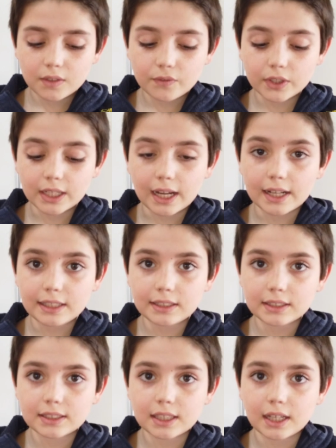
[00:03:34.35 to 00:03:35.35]
Von
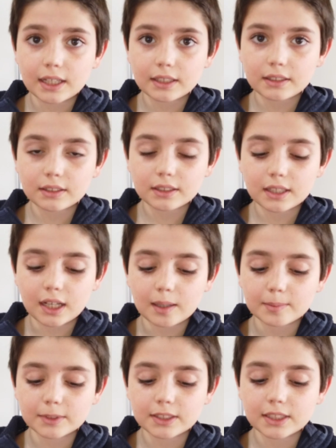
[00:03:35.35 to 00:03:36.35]
allen Seiten
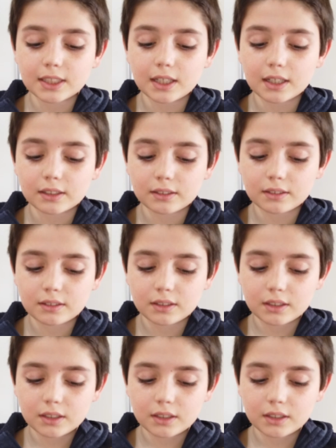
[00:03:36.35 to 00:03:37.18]
kamen sie an.